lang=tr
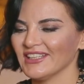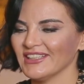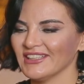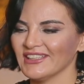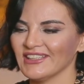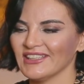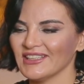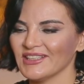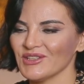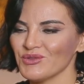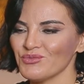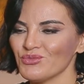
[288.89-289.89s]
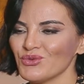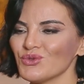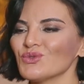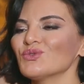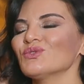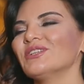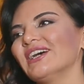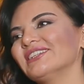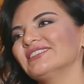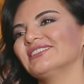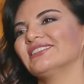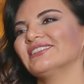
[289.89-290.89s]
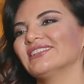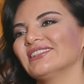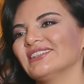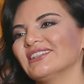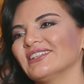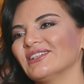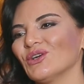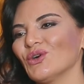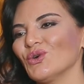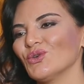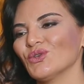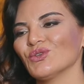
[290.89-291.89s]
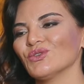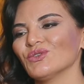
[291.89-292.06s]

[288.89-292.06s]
Ee, bugünden e, o